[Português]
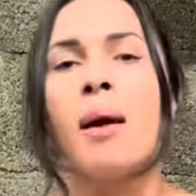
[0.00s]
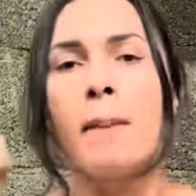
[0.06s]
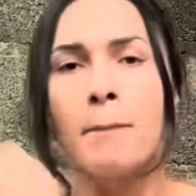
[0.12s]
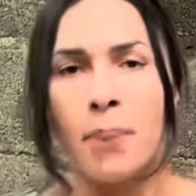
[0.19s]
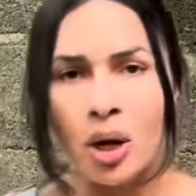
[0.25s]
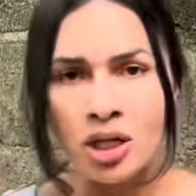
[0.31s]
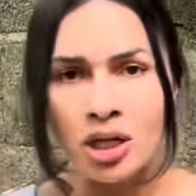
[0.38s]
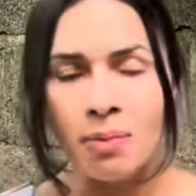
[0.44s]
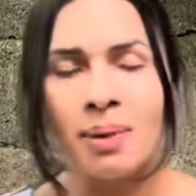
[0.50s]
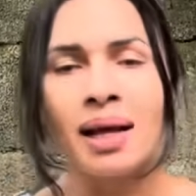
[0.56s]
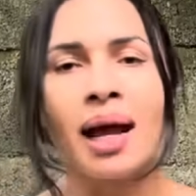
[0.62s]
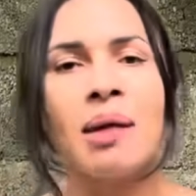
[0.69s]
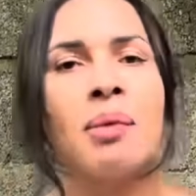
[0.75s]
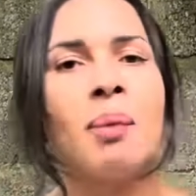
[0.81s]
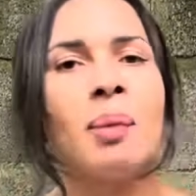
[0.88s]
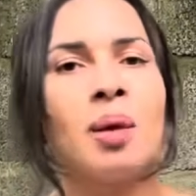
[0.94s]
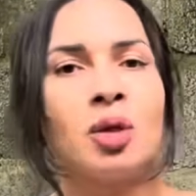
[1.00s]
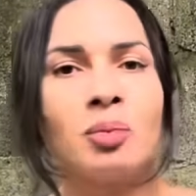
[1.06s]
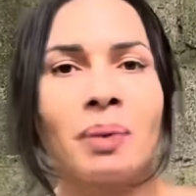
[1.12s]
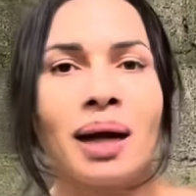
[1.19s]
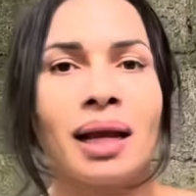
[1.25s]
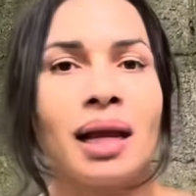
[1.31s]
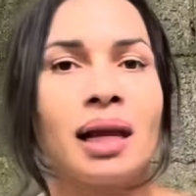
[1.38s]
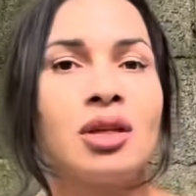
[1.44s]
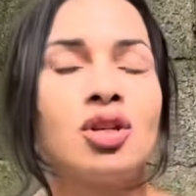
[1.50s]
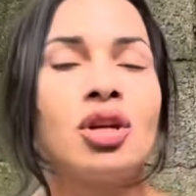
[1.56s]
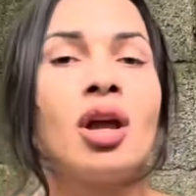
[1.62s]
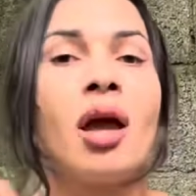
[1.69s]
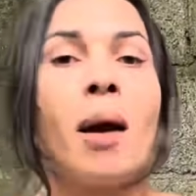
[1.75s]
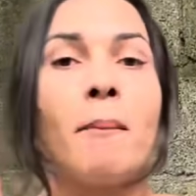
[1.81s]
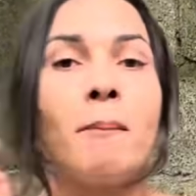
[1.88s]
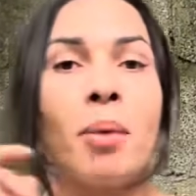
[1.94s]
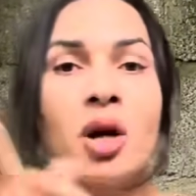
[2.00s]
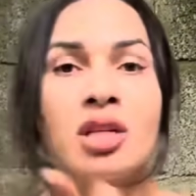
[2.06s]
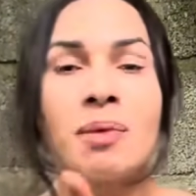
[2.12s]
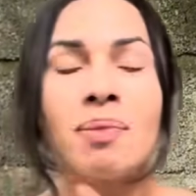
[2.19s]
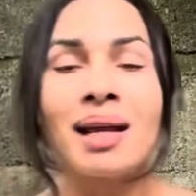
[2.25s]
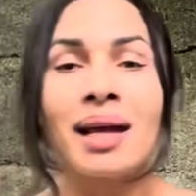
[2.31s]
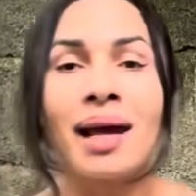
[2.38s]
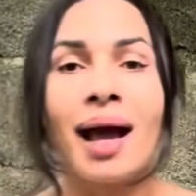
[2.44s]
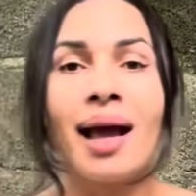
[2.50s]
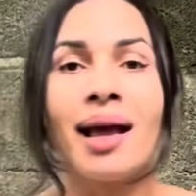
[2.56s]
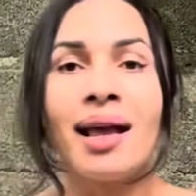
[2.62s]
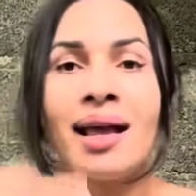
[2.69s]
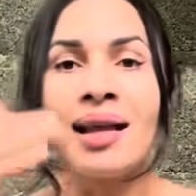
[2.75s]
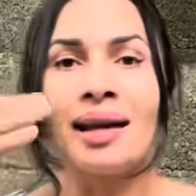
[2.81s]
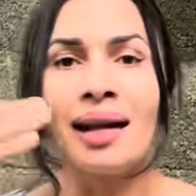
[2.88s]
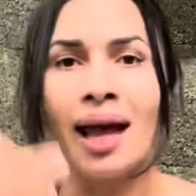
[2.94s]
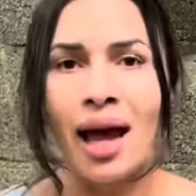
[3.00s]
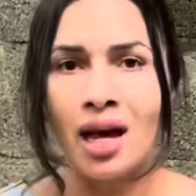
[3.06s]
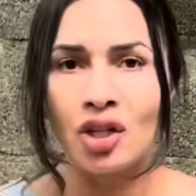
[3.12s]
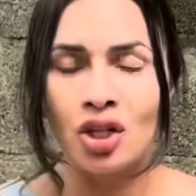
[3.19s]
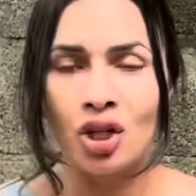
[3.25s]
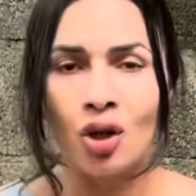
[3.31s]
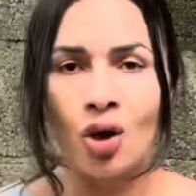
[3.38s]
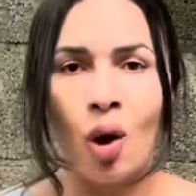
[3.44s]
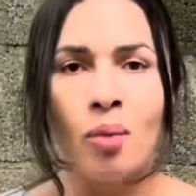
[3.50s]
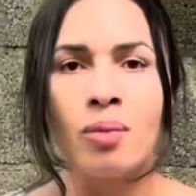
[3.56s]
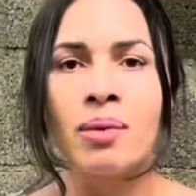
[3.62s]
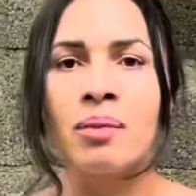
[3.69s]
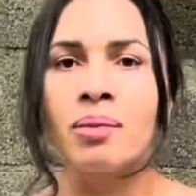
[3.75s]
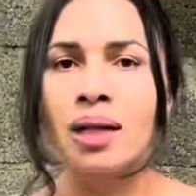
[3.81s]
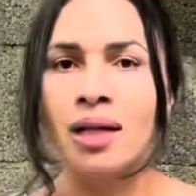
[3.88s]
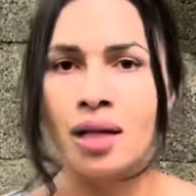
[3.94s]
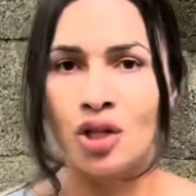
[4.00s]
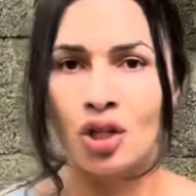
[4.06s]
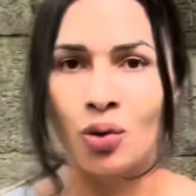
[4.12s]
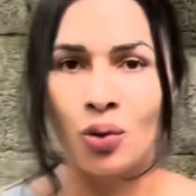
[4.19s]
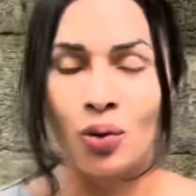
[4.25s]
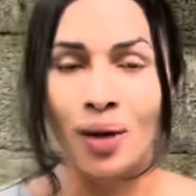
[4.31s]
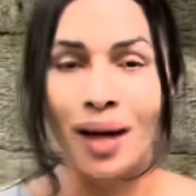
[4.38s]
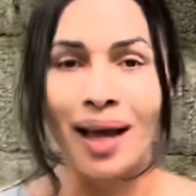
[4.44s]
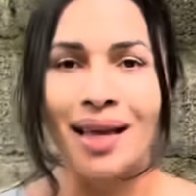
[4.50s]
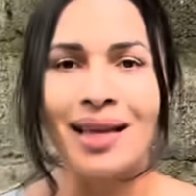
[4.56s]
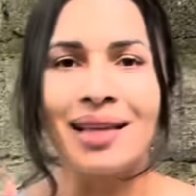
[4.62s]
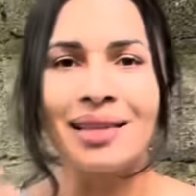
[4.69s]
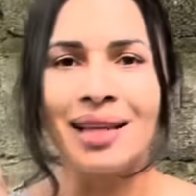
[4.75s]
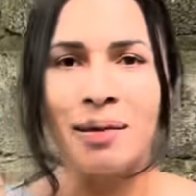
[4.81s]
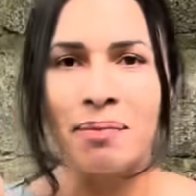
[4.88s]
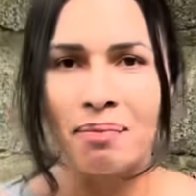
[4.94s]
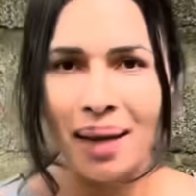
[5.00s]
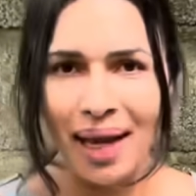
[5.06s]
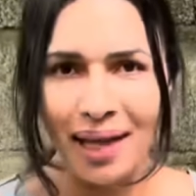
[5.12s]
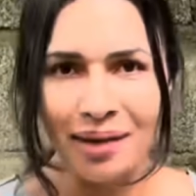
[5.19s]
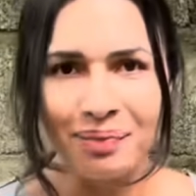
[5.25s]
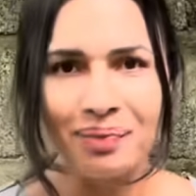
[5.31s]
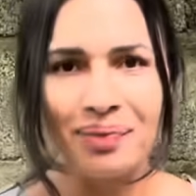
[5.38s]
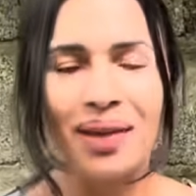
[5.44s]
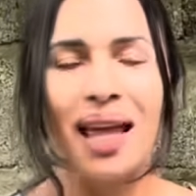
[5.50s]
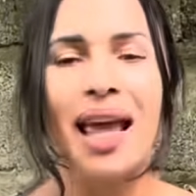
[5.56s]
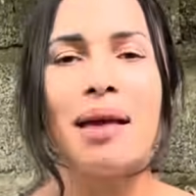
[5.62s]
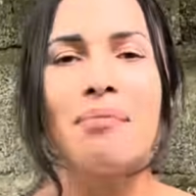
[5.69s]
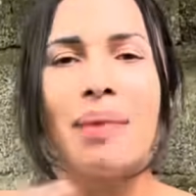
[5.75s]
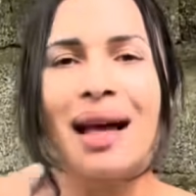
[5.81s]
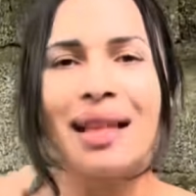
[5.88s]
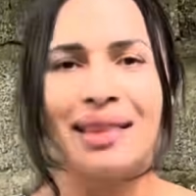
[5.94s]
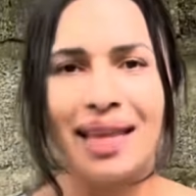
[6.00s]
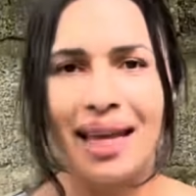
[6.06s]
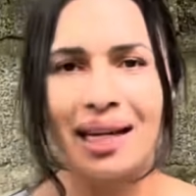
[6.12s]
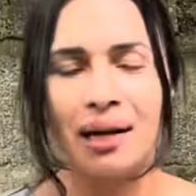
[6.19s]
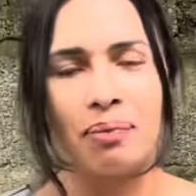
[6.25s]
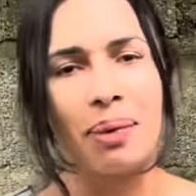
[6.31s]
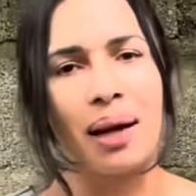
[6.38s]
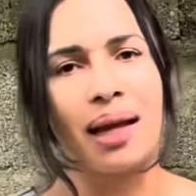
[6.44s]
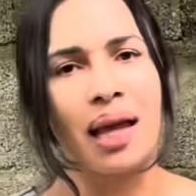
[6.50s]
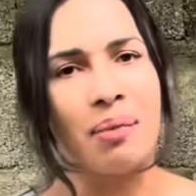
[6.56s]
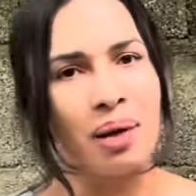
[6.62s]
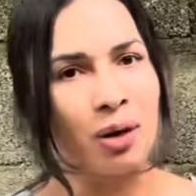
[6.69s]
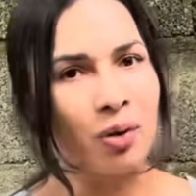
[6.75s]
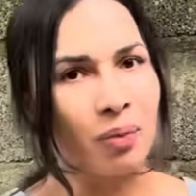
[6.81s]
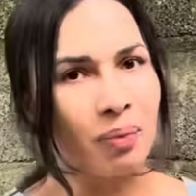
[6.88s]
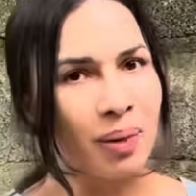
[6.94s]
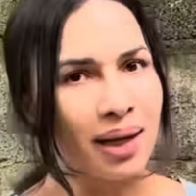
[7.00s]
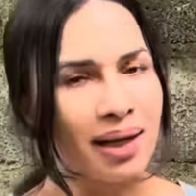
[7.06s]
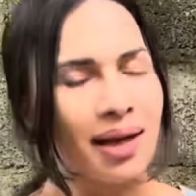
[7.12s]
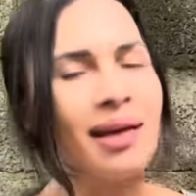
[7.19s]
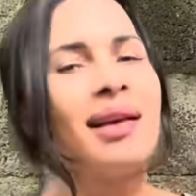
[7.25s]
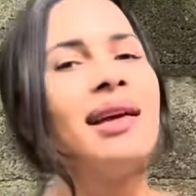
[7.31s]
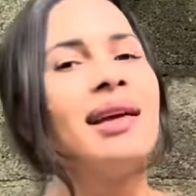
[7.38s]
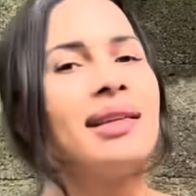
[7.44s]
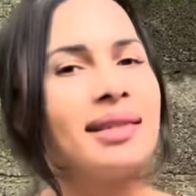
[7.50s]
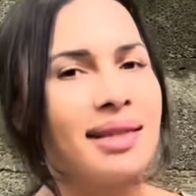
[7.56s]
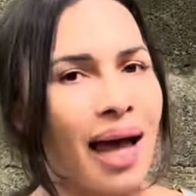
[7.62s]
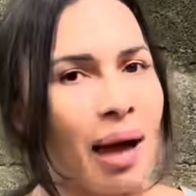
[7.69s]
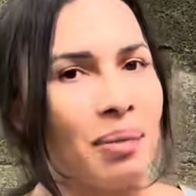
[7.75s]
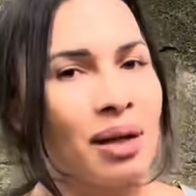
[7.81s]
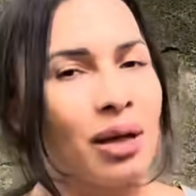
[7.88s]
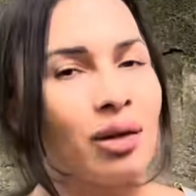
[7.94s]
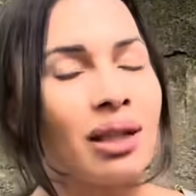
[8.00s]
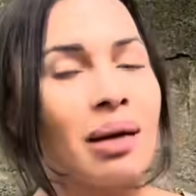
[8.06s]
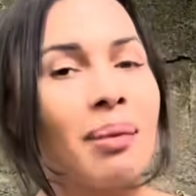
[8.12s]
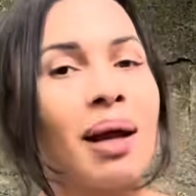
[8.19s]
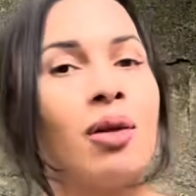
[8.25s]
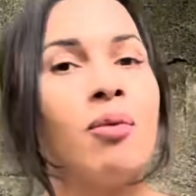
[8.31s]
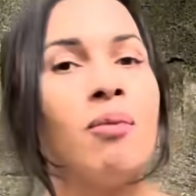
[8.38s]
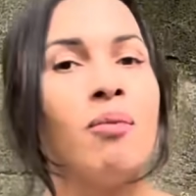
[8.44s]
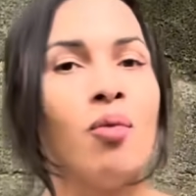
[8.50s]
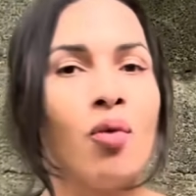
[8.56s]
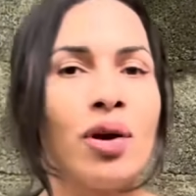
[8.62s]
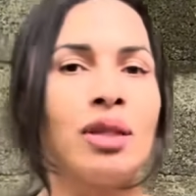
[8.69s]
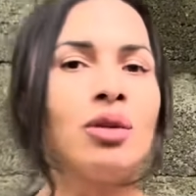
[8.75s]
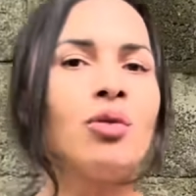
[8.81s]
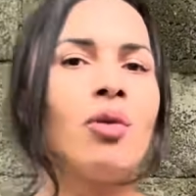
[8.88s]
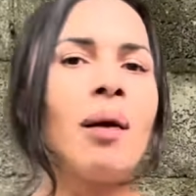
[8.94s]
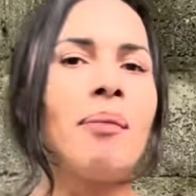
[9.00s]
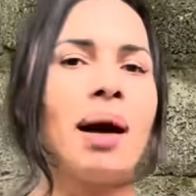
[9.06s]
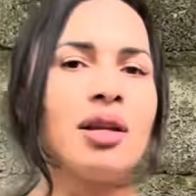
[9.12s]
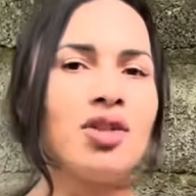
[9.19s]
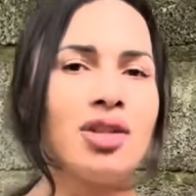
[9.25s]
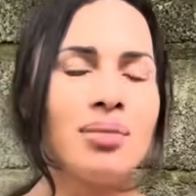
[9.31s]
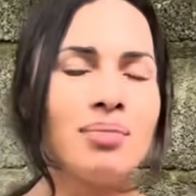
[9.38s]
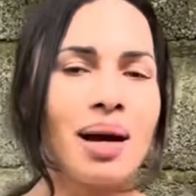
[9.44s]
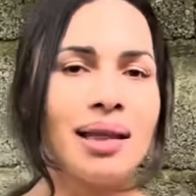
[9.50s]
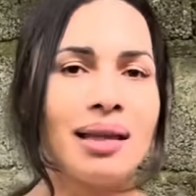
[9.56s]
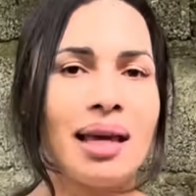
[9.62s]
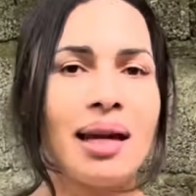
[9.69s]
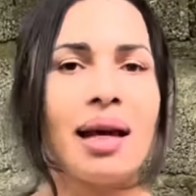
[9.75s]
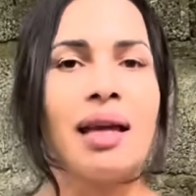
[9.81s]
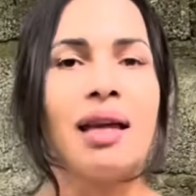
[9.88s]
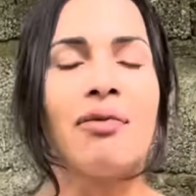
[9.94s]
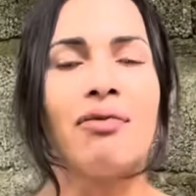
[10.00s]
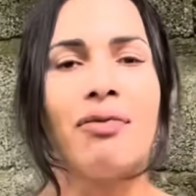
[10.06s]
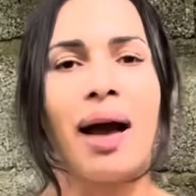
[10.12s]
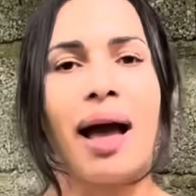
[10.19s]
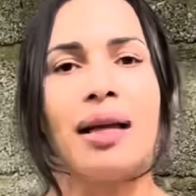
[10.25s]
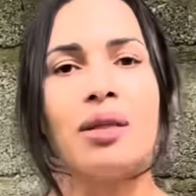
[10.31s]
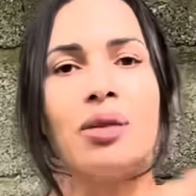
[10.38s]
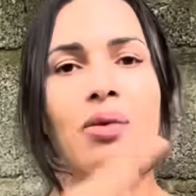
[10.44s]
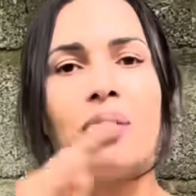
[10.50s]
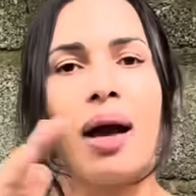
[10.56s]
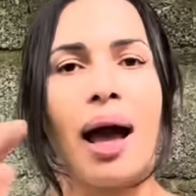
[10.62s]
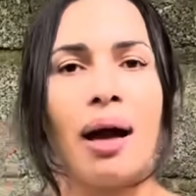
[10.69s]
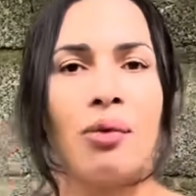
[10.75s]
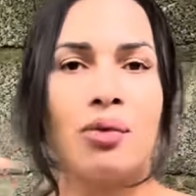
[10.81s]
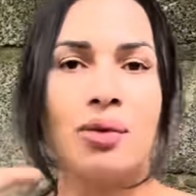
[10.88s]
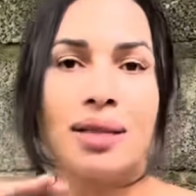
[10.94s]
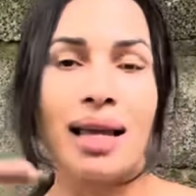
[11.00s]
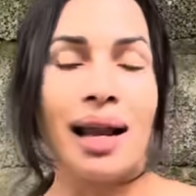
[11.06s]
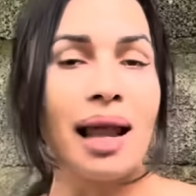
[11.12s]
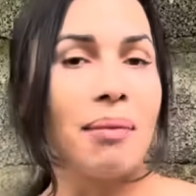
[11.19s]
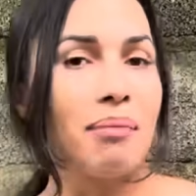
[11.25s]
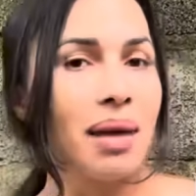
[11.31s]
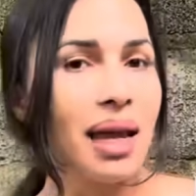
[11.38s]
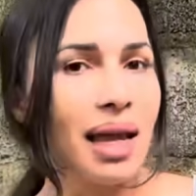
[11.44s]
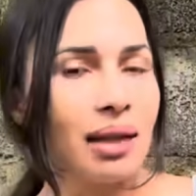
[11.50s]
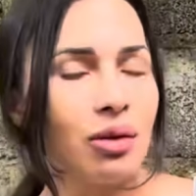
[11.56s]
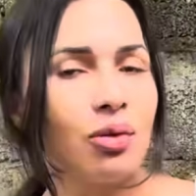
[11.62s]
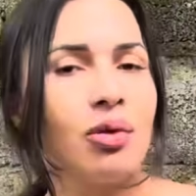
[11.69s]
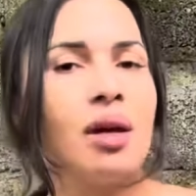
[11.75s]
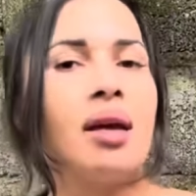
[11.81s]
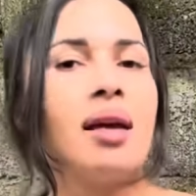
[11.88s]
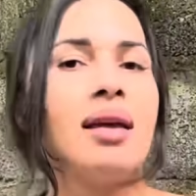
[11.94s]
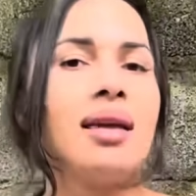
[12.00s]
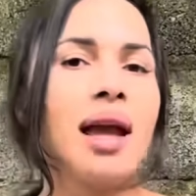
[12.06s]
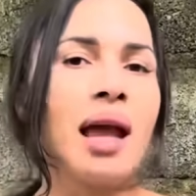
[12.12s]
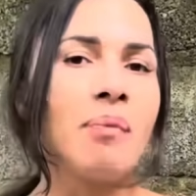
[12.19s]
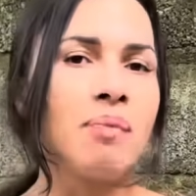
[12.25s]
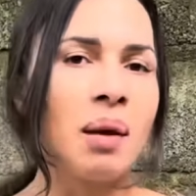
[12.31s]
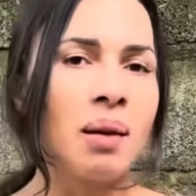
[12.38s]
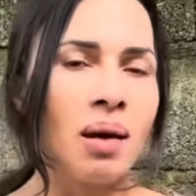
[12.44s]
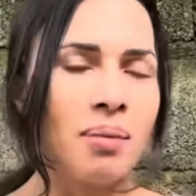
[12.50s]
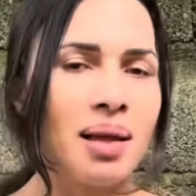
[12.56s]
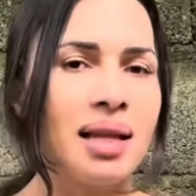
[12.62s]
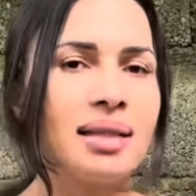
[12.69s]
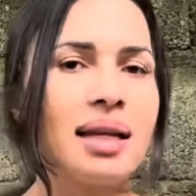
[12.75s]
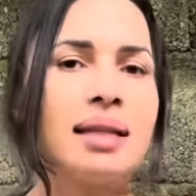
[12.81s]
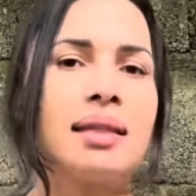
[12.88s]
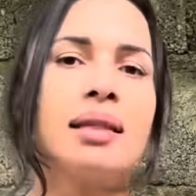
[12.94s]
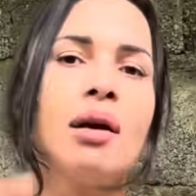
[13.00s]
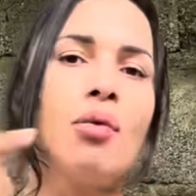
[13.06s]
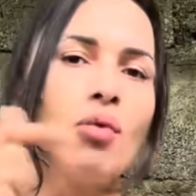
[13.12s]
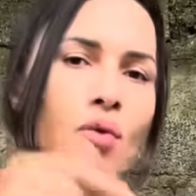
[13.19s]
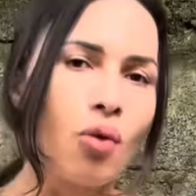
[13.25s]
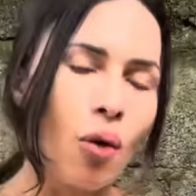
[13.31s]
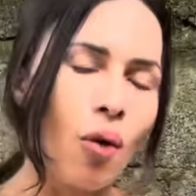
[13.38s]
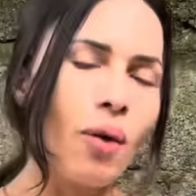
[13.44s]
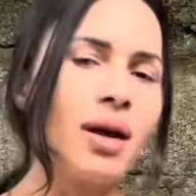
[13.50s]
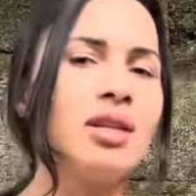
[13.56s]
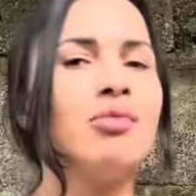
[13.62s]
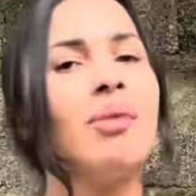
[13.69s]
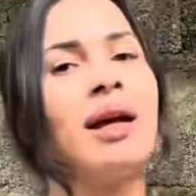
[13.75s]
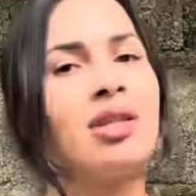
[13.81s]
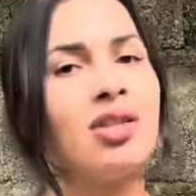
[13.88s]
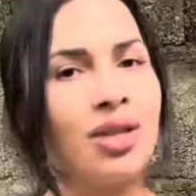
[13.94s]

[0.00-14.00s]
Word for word: Pode aplicar em papel de parede, pode aplicar em laje como membrana de cura e também em madeira. Para quem me acompanha, sabe que eu trabalho muito com a parte de madeira e faço a, o selamento e a impermeabilização com a Smart